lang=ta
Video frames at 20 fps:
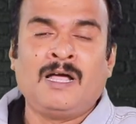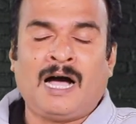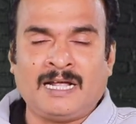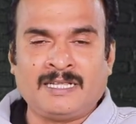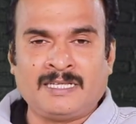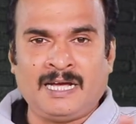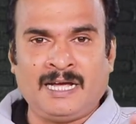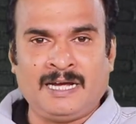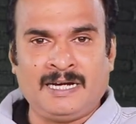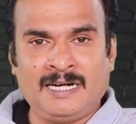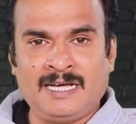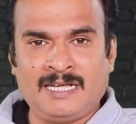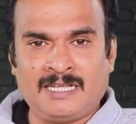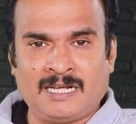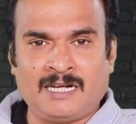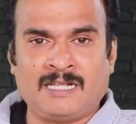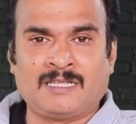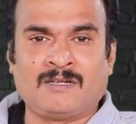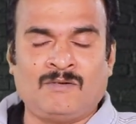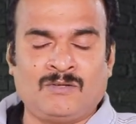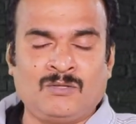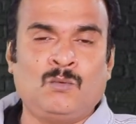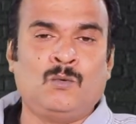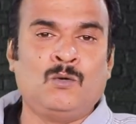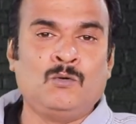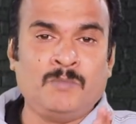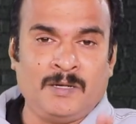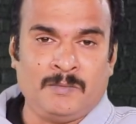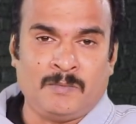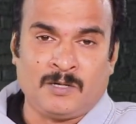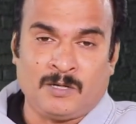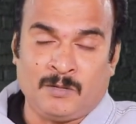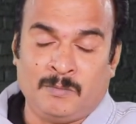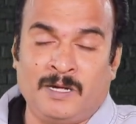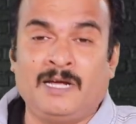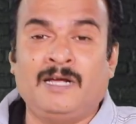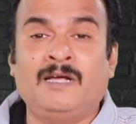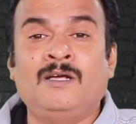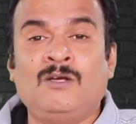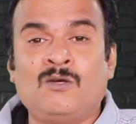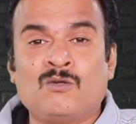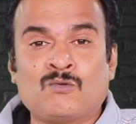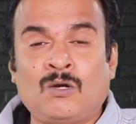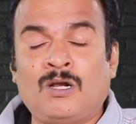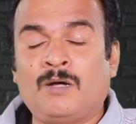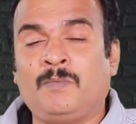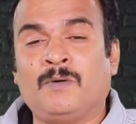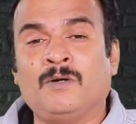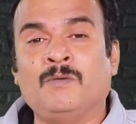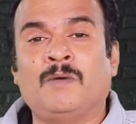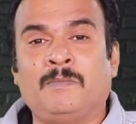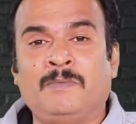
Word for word: அந்த இணையதளத்தில் வந்து உண்மை மட்டுமே சொல்லப்படும்